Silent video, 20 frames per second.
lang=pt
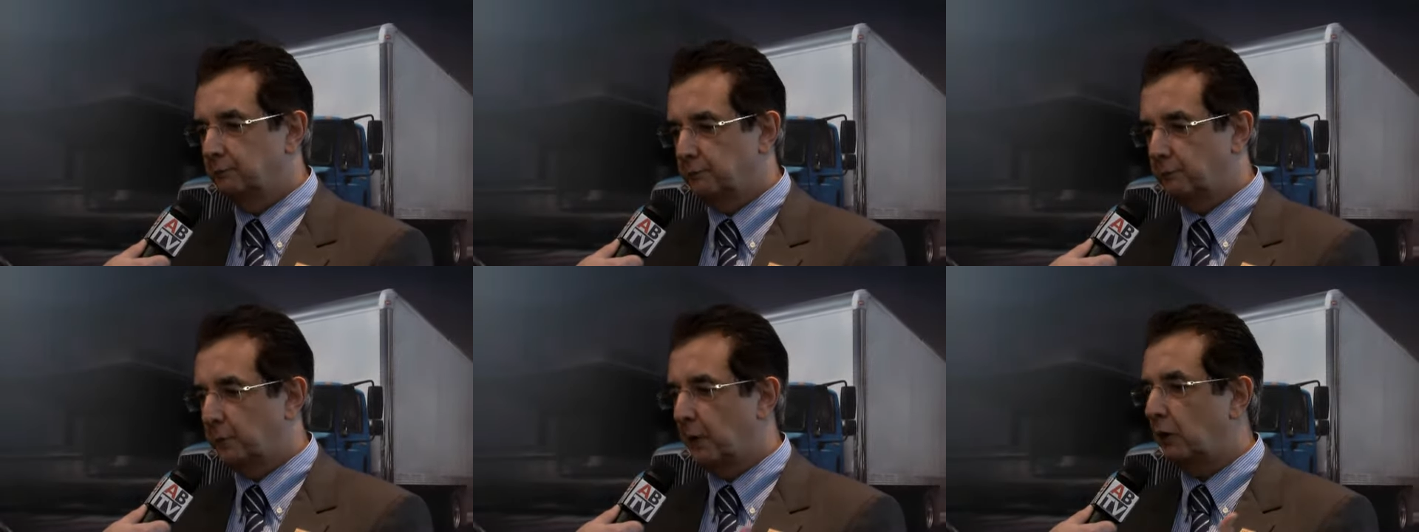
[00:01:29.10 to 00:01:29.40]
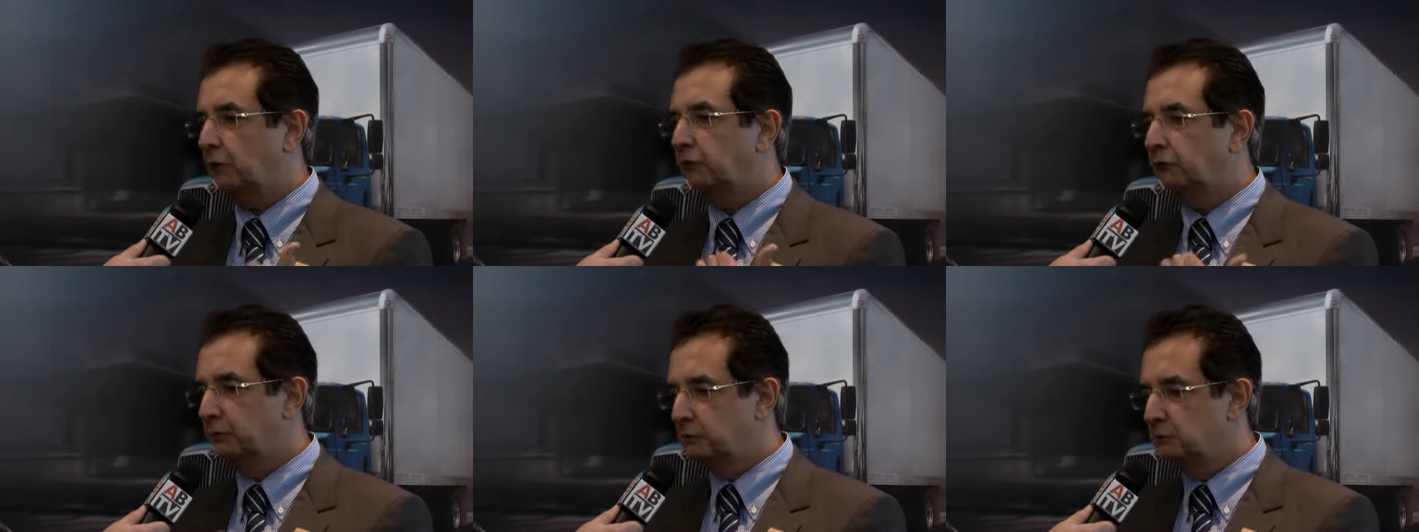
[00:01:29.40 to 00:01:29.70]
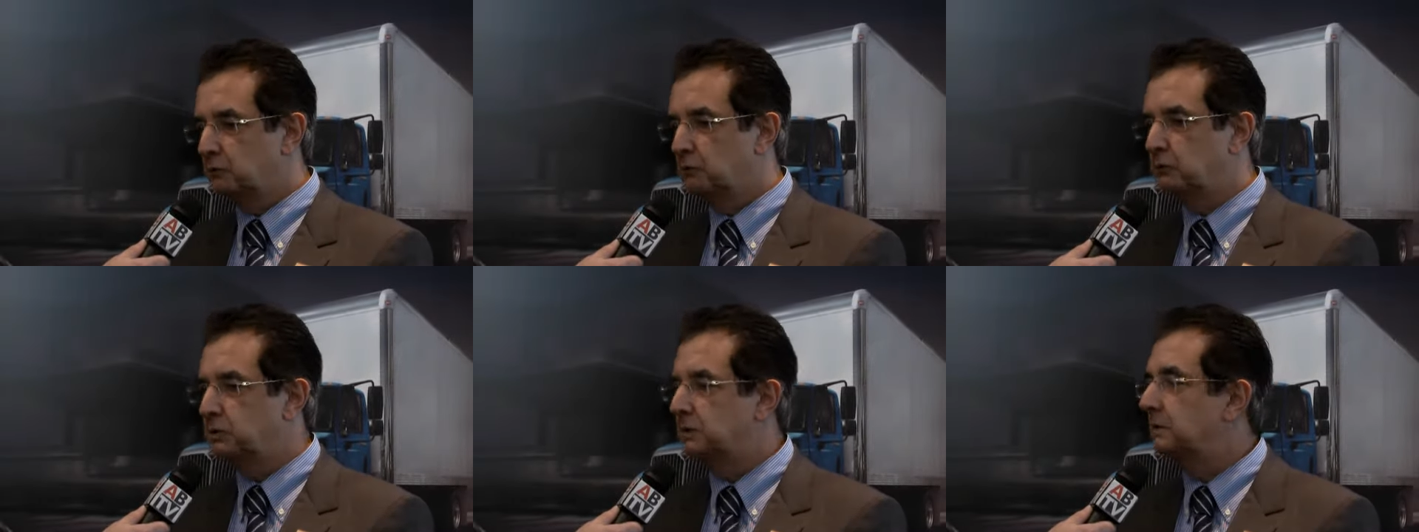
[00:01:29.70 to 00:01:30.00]

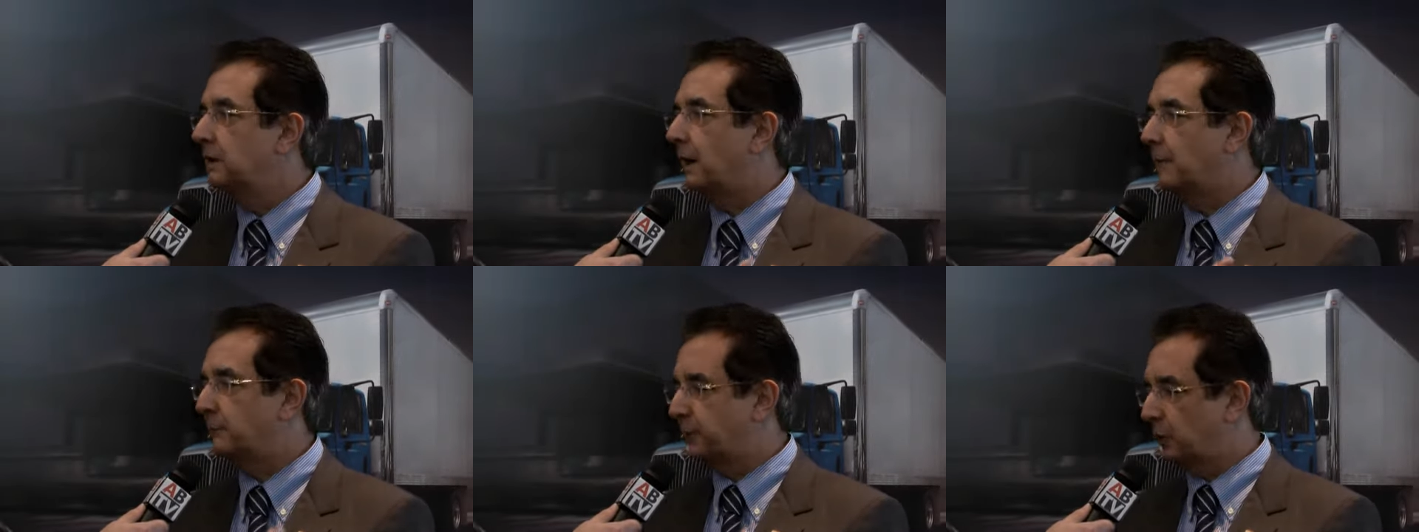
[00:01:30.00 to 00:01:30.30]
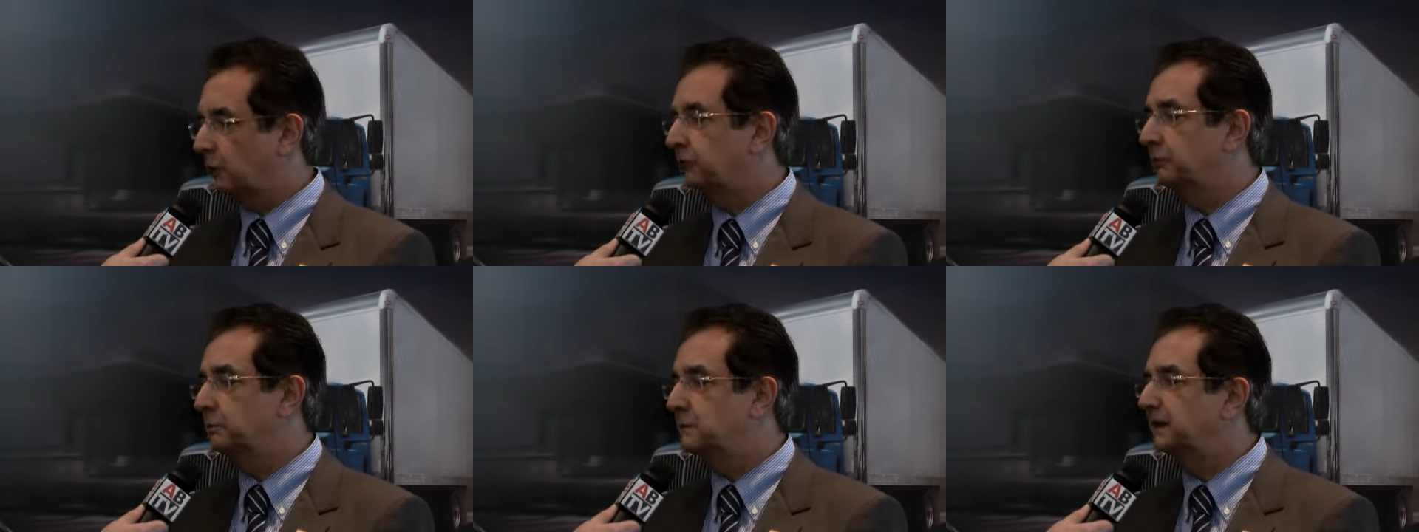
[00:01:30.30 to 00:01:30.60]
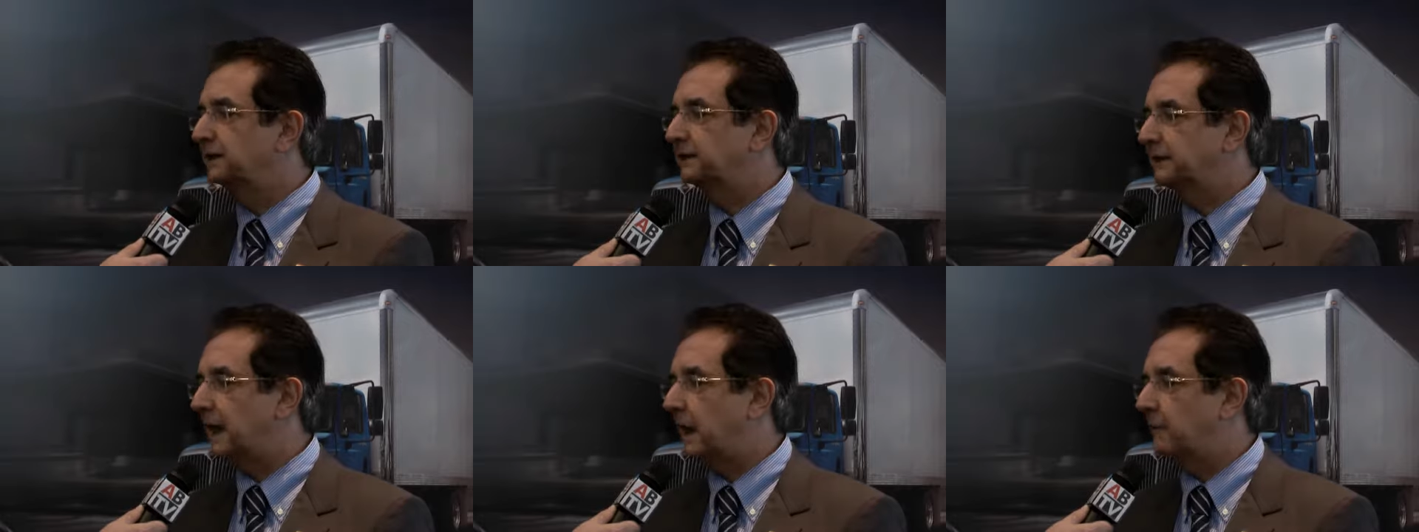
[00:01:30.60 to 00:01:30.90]
próximo, a próxima
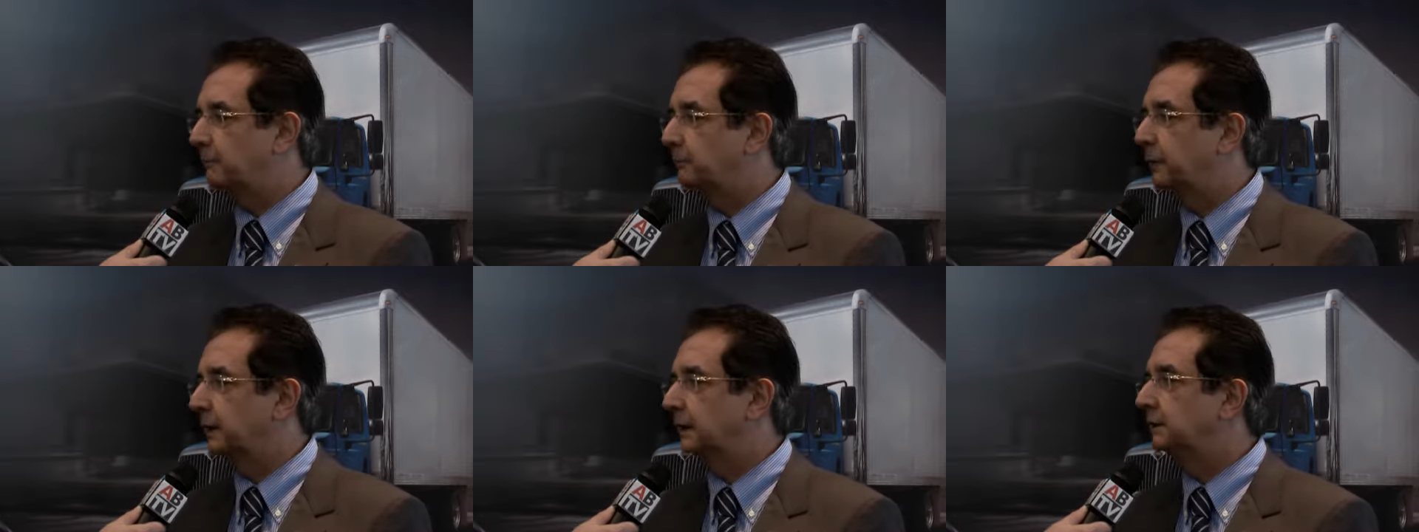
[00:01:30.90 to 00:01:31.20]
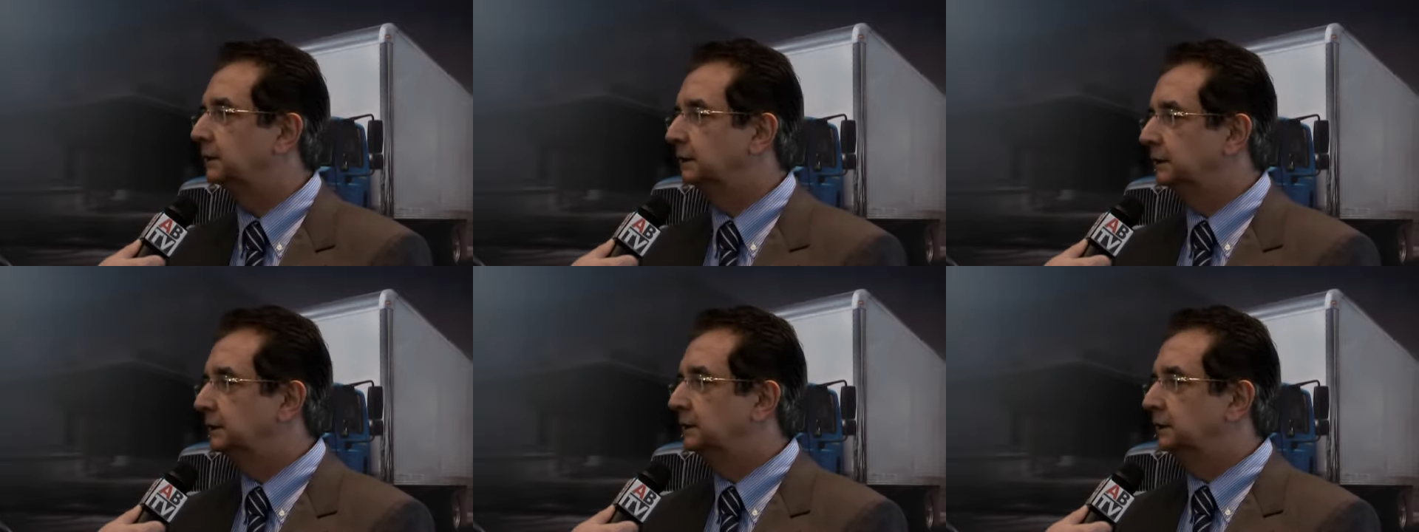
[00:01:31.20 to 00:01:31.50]
etapa,